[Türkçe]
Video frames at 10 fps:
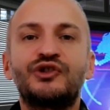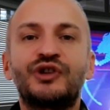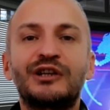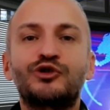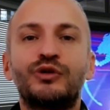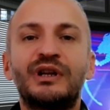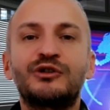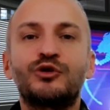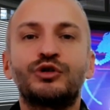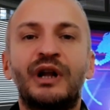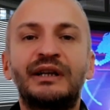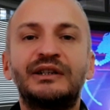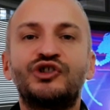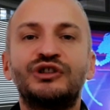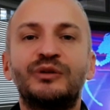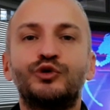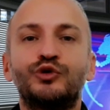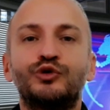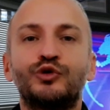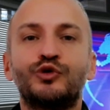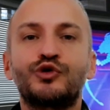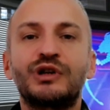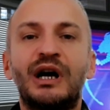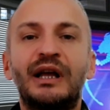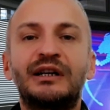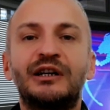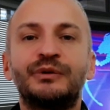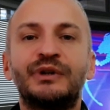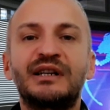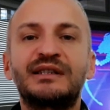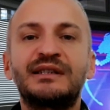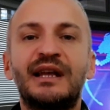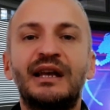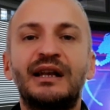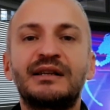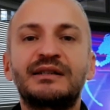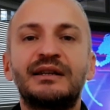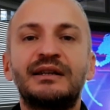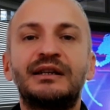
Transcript: şansölyesi olarak içinde bulunduğunuz ayakkabılar size en az